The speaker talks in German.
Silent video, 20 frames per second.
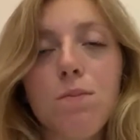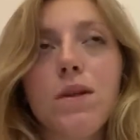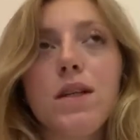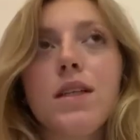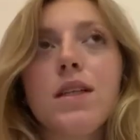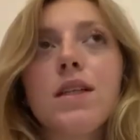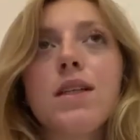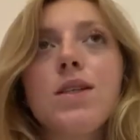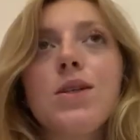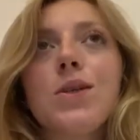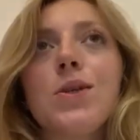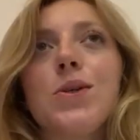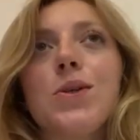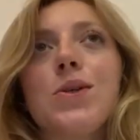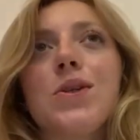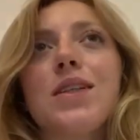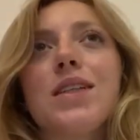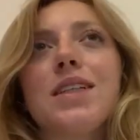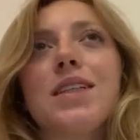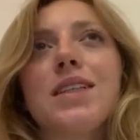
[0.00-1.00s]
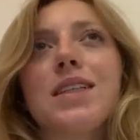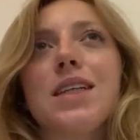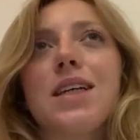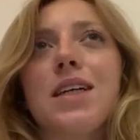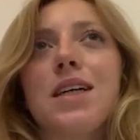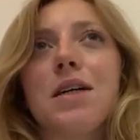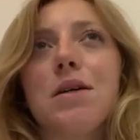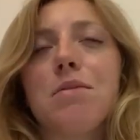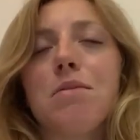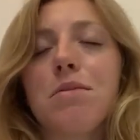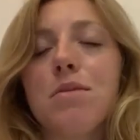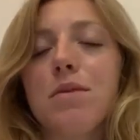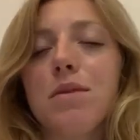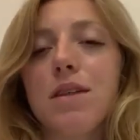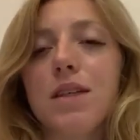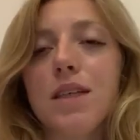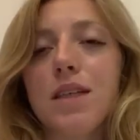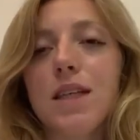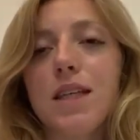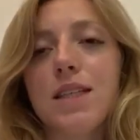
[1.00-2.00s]
bin. Und ähm,
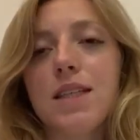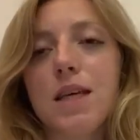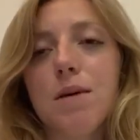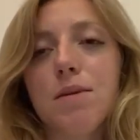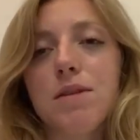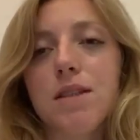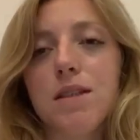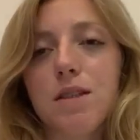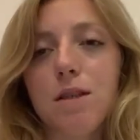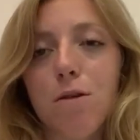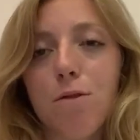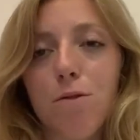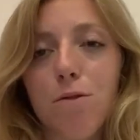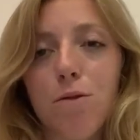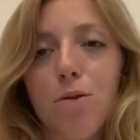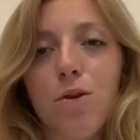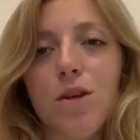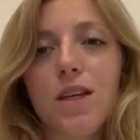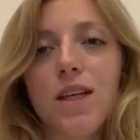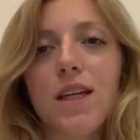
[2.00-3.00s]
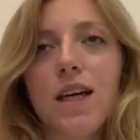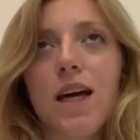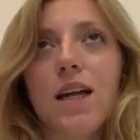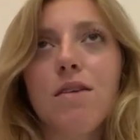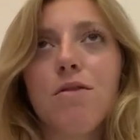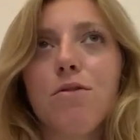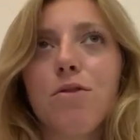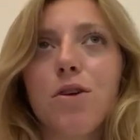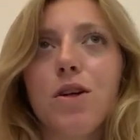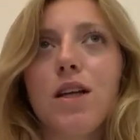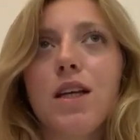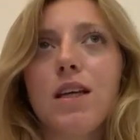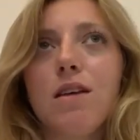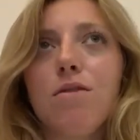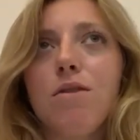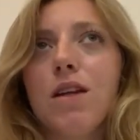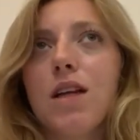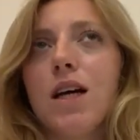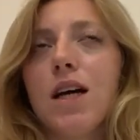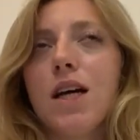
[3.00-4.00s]
jetzt habe ich das Gefühl, ich kann
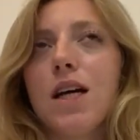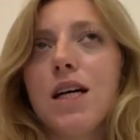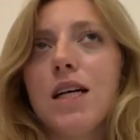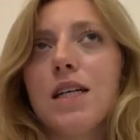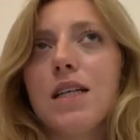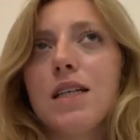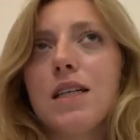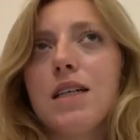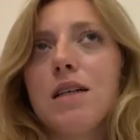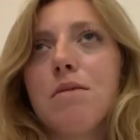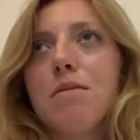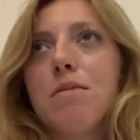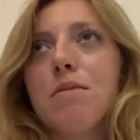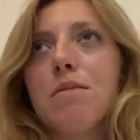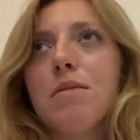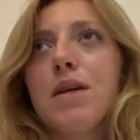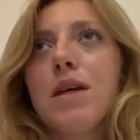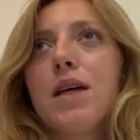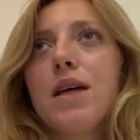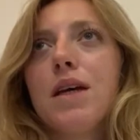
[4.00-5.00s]
wirklich wieder ähm,